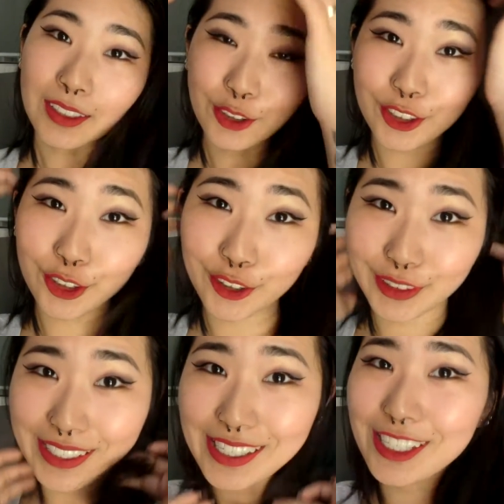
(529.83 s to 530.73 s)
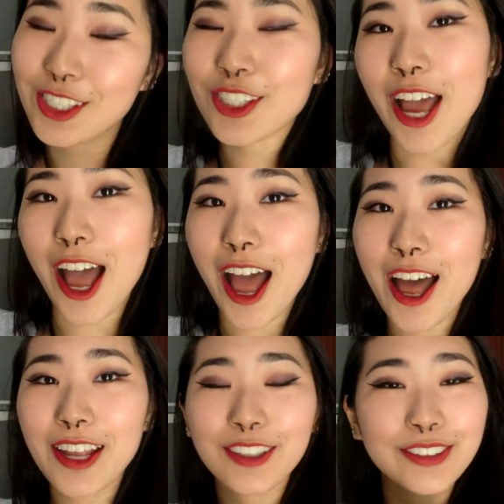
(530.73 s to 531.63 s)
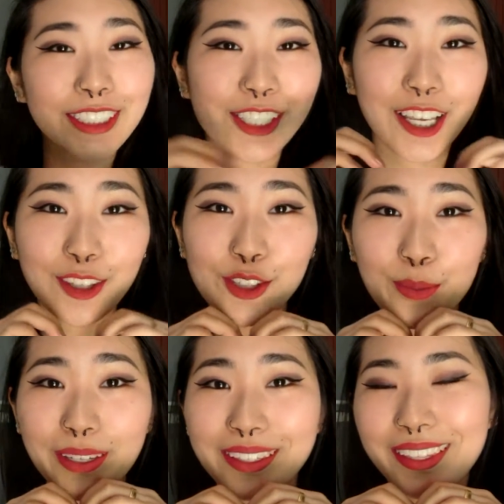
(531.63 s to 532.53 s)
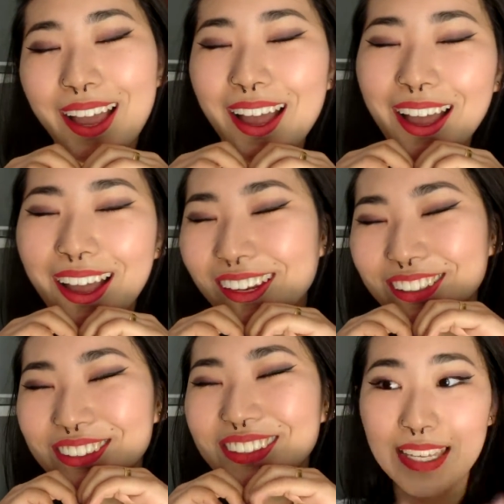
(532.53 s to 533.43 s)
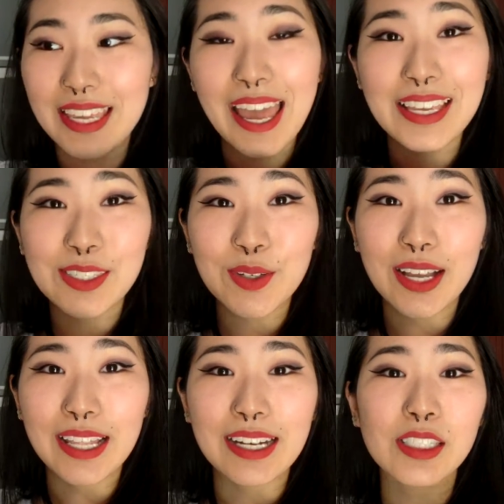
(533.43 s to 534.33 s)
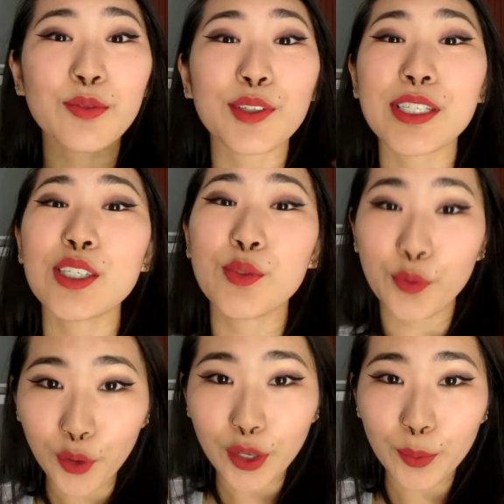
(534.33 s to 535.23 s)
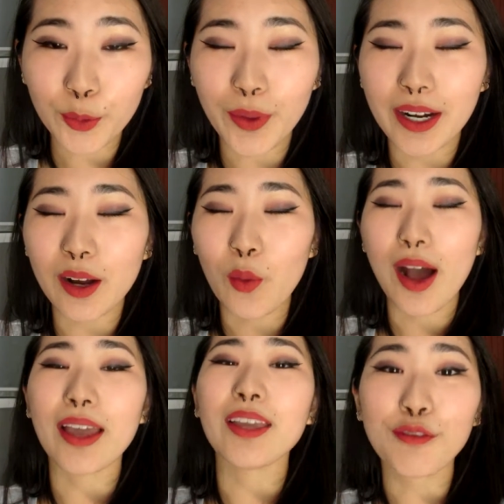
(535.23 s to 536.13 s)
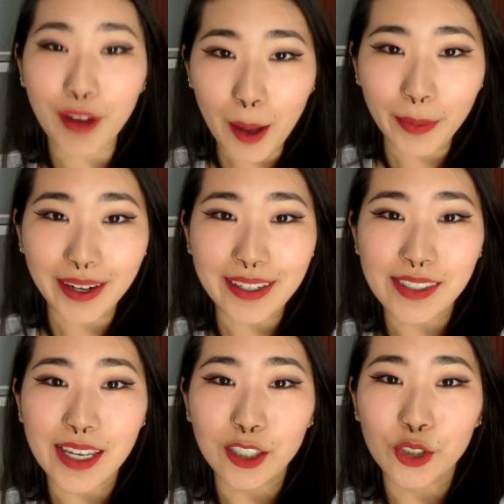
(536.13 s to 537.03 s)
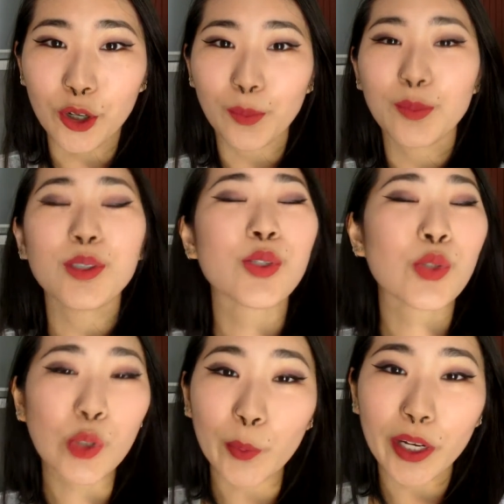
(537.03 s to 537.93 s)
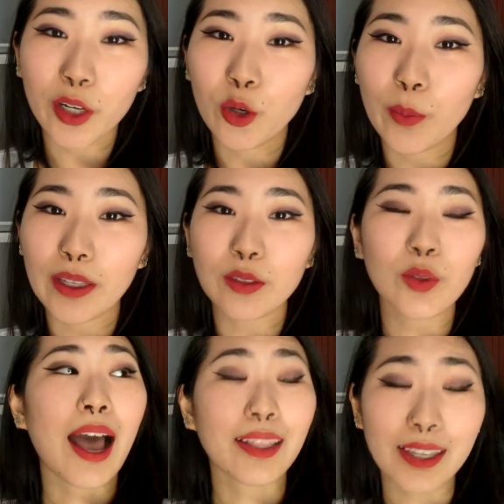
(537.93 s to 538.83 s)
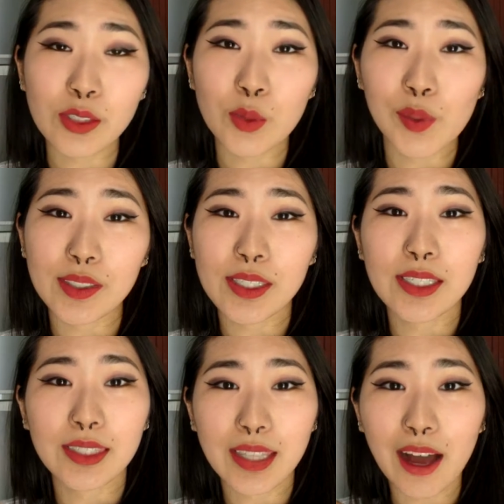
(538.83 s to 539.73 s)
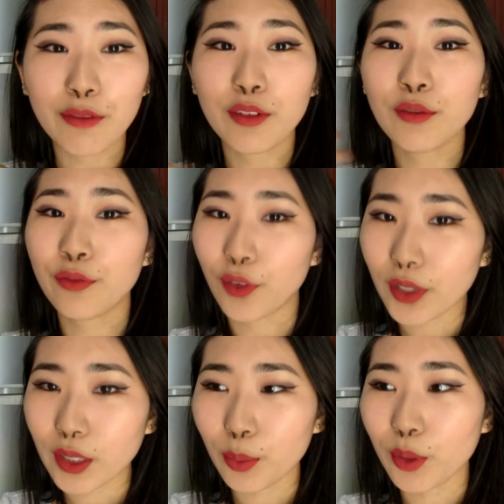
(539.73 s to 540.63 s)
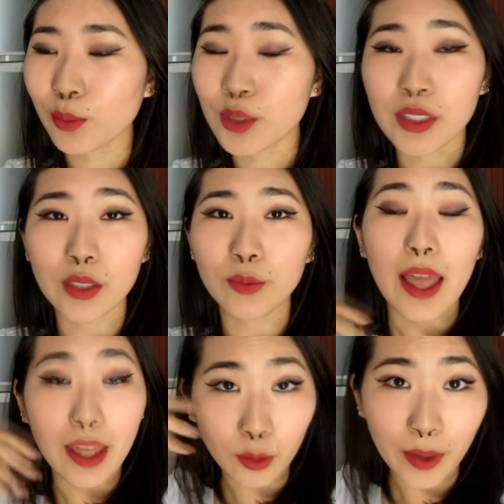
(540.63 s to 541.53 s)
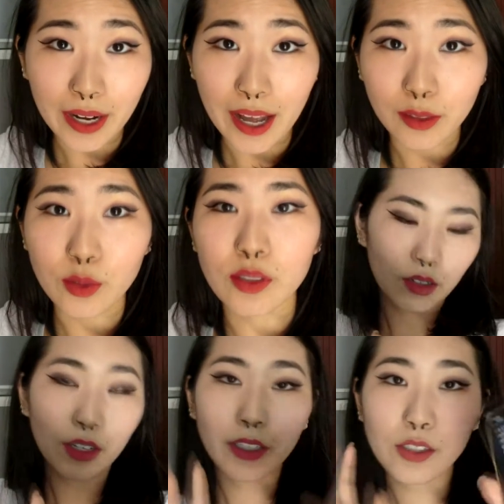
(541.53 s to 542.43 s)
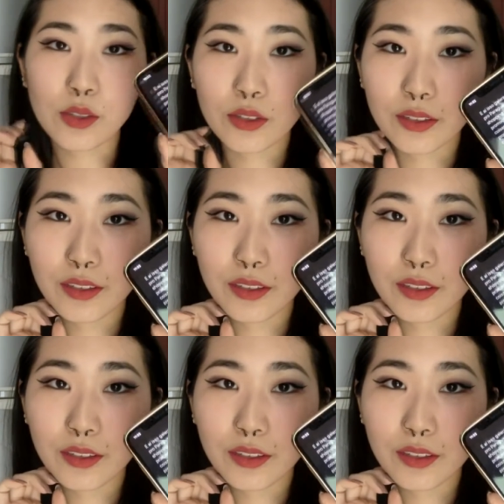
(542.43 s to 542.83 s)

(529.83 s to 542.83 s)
Então, gente, o que vocês acharam? Deixa aqui nos comentários. E é isso, galera. Se vocês forem pro Paraguai, vá pra SA Shop. Super recomendo. Até as coisas que estavam fora da promoção eram baratos. Olha isso.